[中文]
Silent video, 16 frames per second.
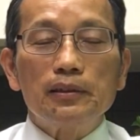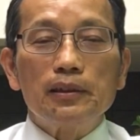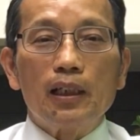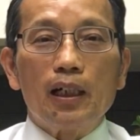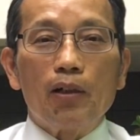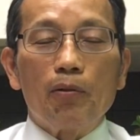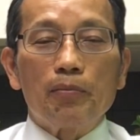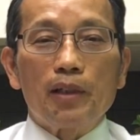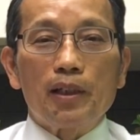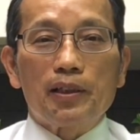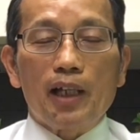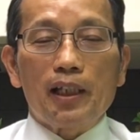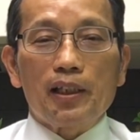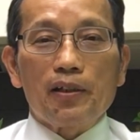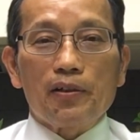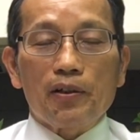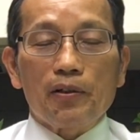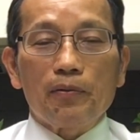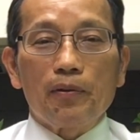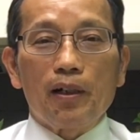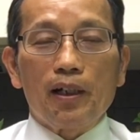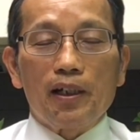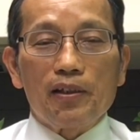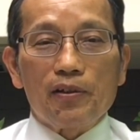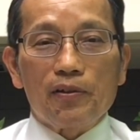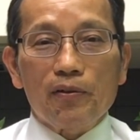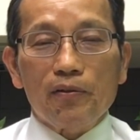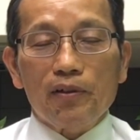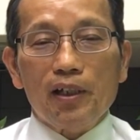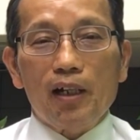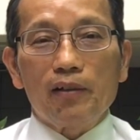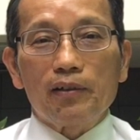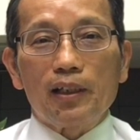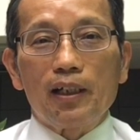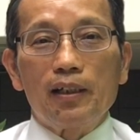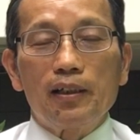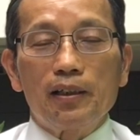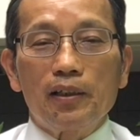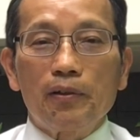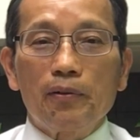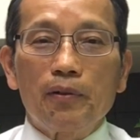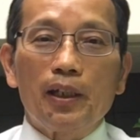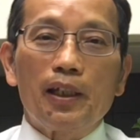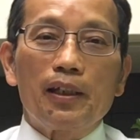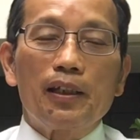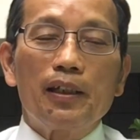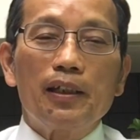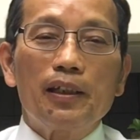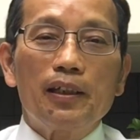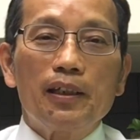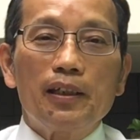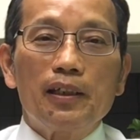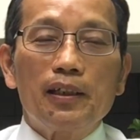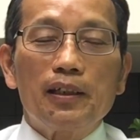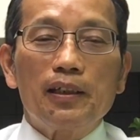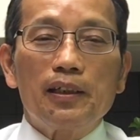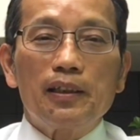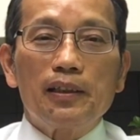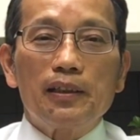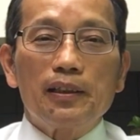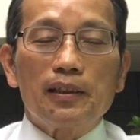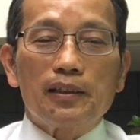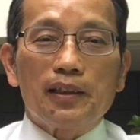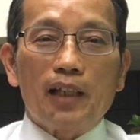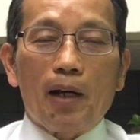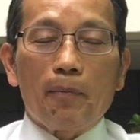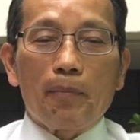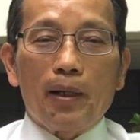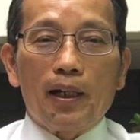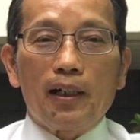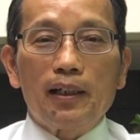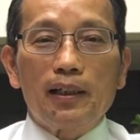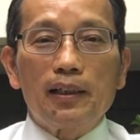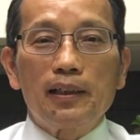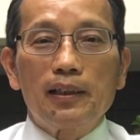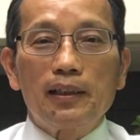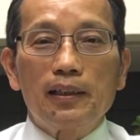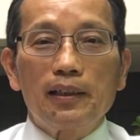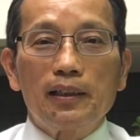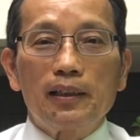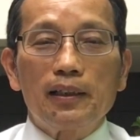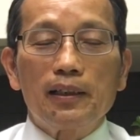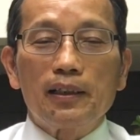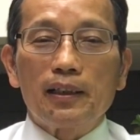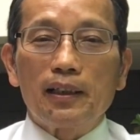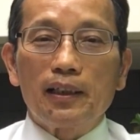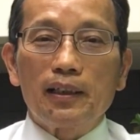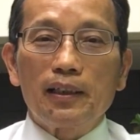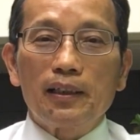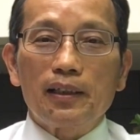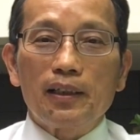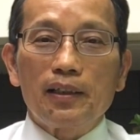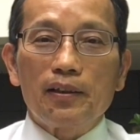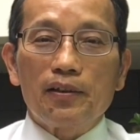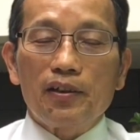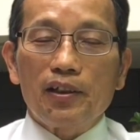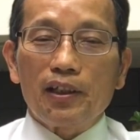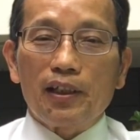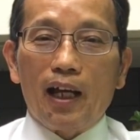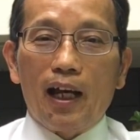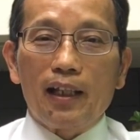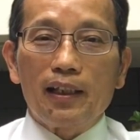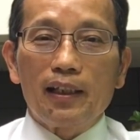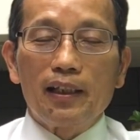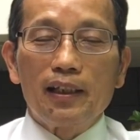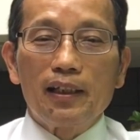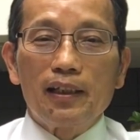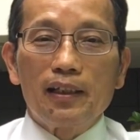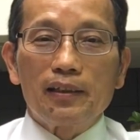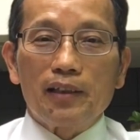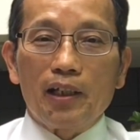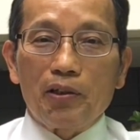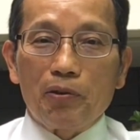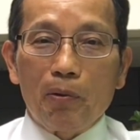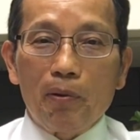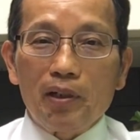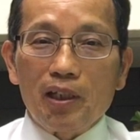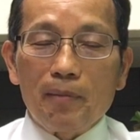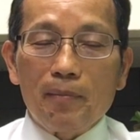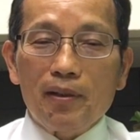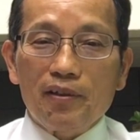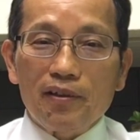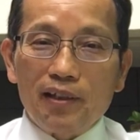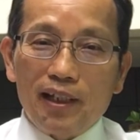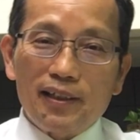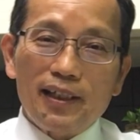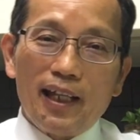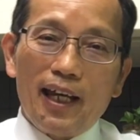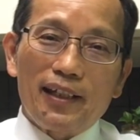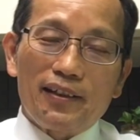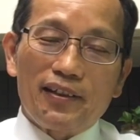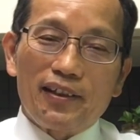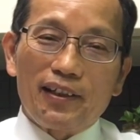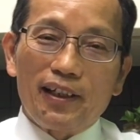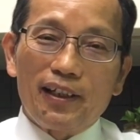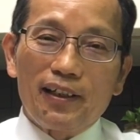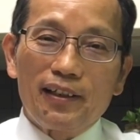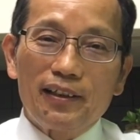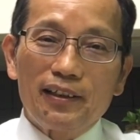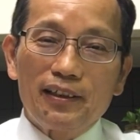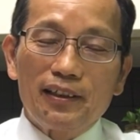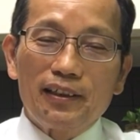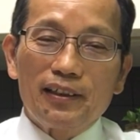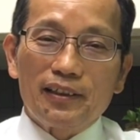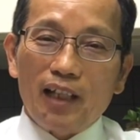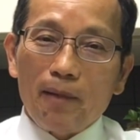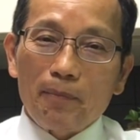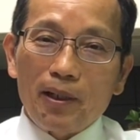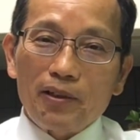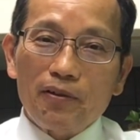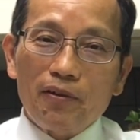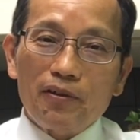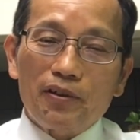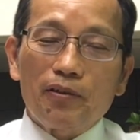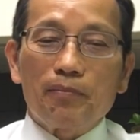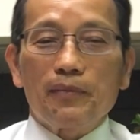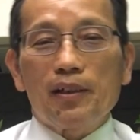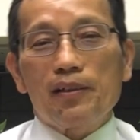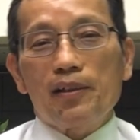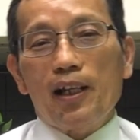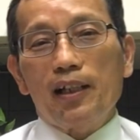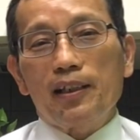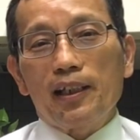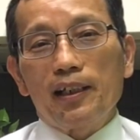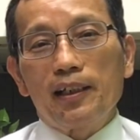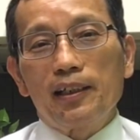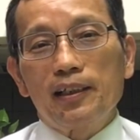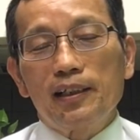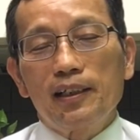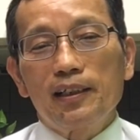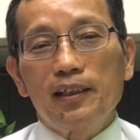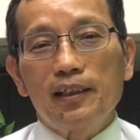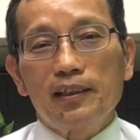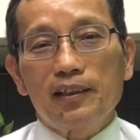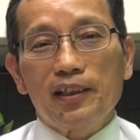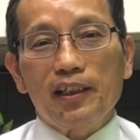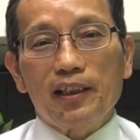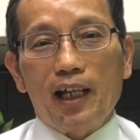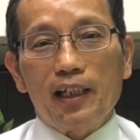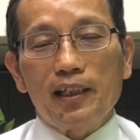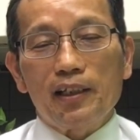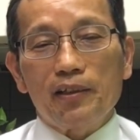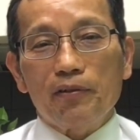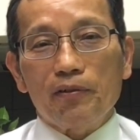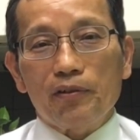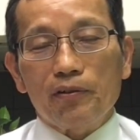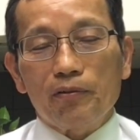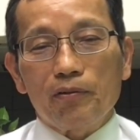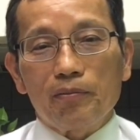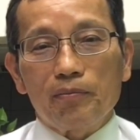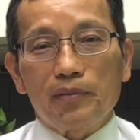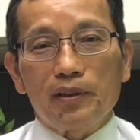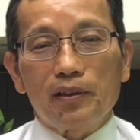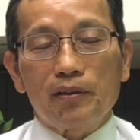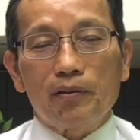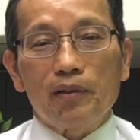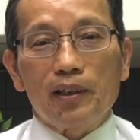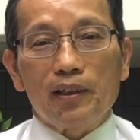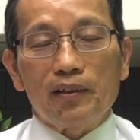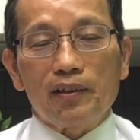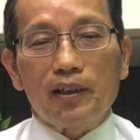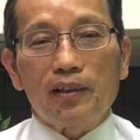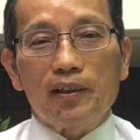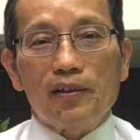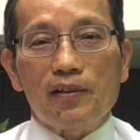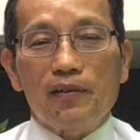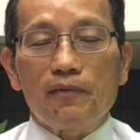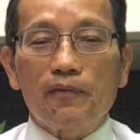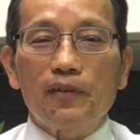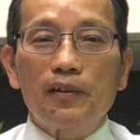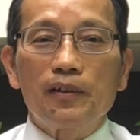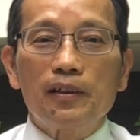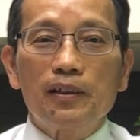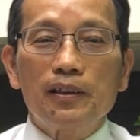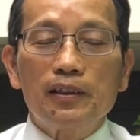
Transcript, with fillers: 啊。我们的家庭生活很重要的，因为帐篷跟祭坛在教会里面是连在一起的。帐篷就是我们的家庭，祭坛呢就是我们对神的侍奉，